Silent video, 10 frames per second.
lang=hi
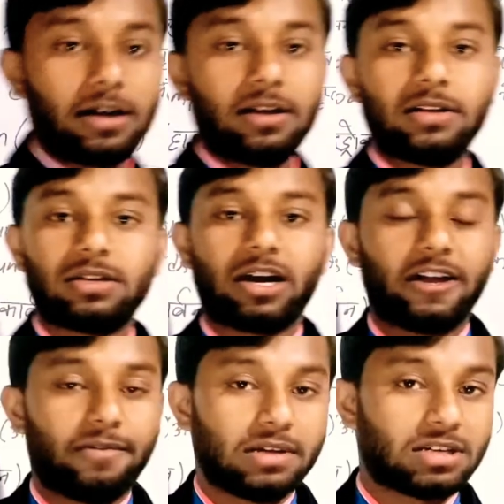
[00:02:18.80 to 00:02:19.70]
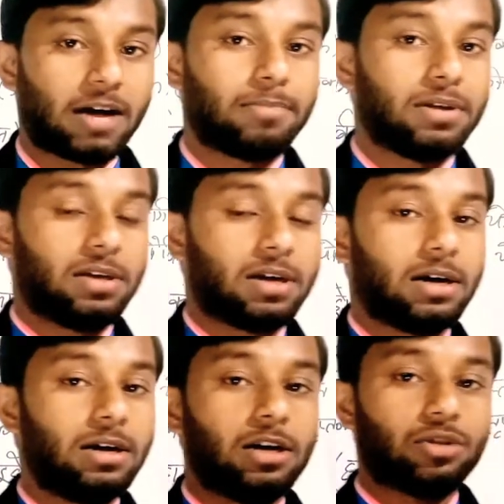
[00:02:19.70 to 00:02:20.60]
कैटिनेशन का डिफिनेशन आप
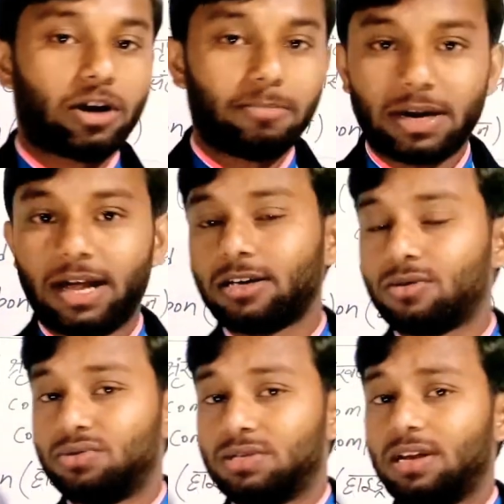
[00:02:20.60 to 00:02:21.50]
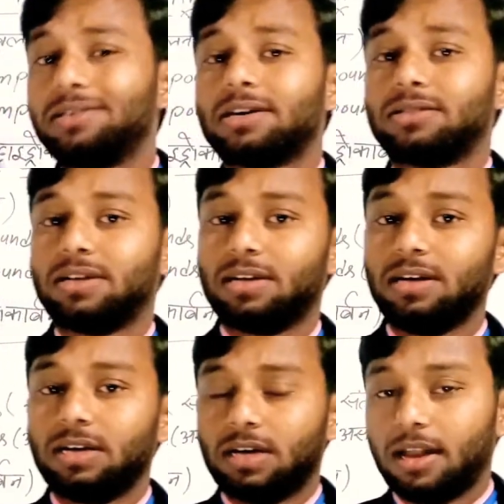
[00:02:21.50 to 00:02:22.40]
लिखिएगा तो आप बना के खुद से लिख सकते हैं
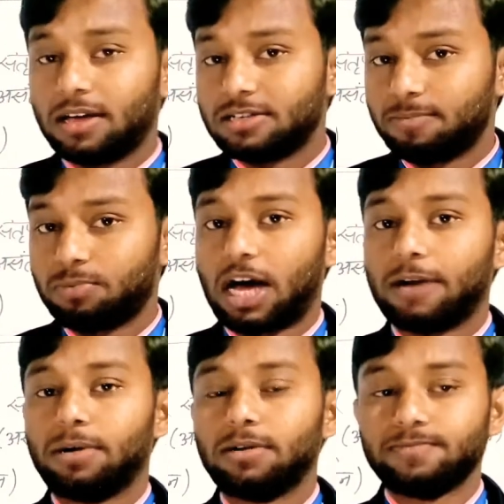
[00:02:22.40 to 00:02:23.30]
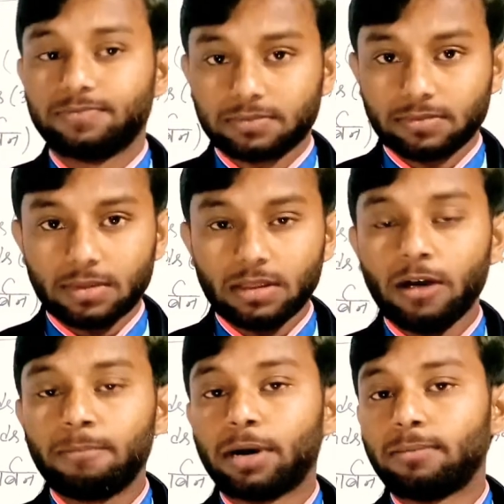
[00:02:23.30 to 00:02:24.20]
यानी कि जब कार्बन
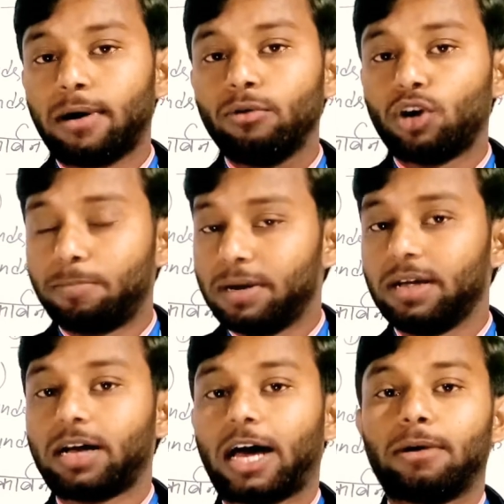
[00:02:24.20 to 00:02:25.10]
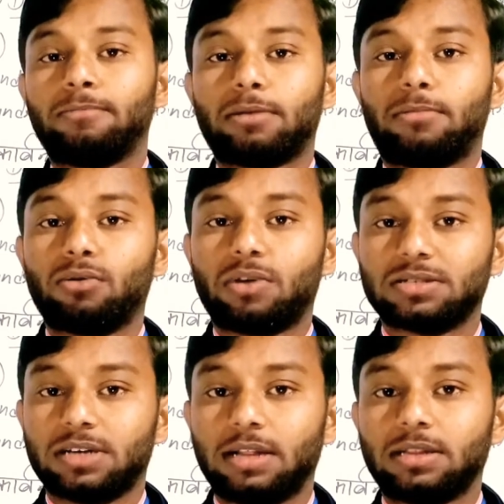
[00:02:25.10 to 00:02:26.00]
परमाणु अपने ही कार्बन परमाणु के
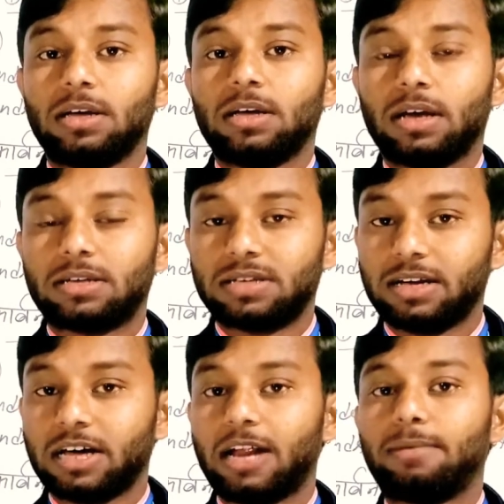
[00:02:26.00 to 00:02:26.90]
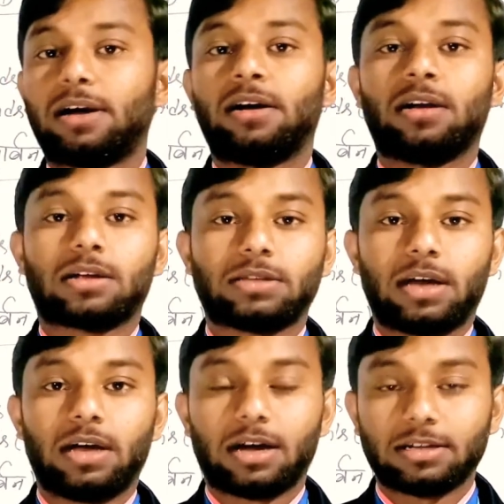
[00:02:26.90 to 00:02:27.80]
साथ एक श्रृंखला बनाने
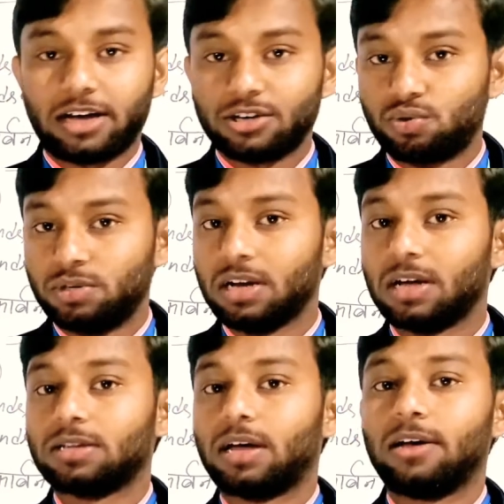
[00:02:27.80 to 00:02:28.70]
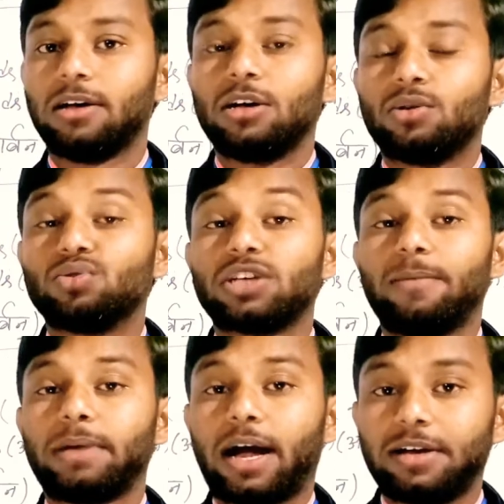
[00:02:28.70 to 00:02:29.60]
लगता है लगातार जुड़ने लगता है उसे
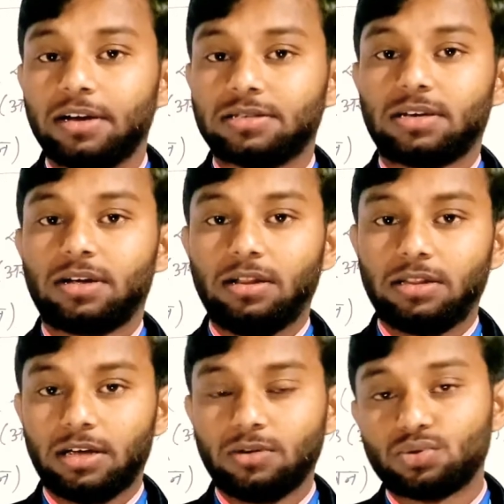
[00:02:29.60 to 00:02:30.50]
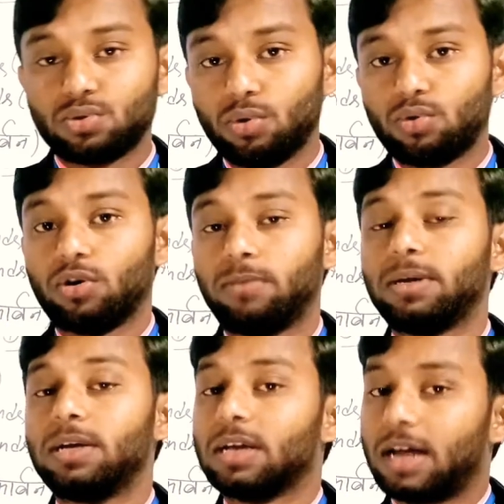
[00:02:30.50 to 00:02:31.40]
हम कैटिनेशन कहते हैं उस गुड़ को
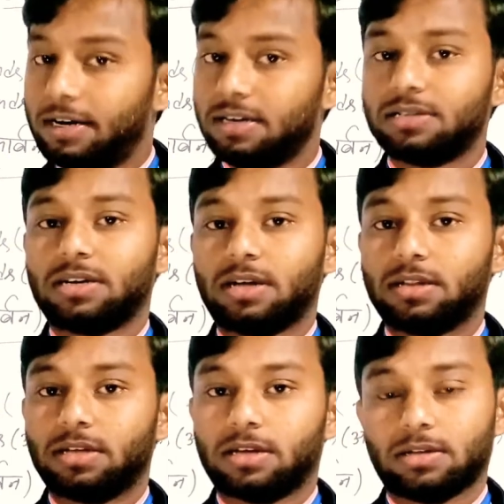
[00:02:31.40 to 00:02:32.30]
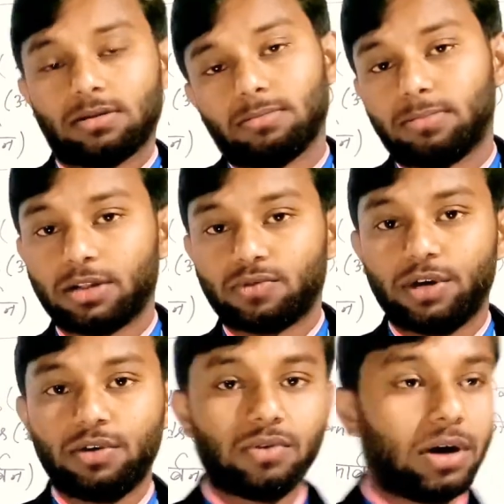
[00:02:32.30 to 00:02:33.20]
हम कैटिनेशन कहते हैं बात
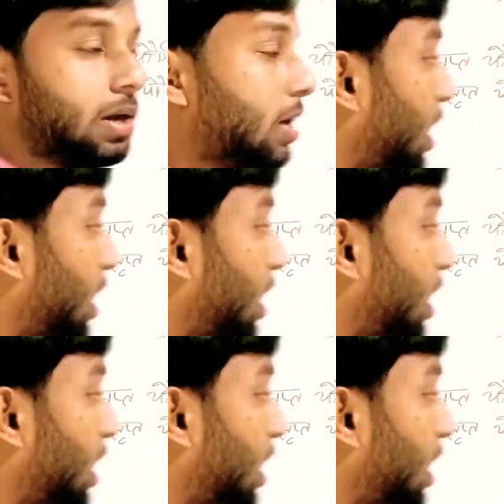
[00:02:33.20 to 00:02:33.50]
वही हुआ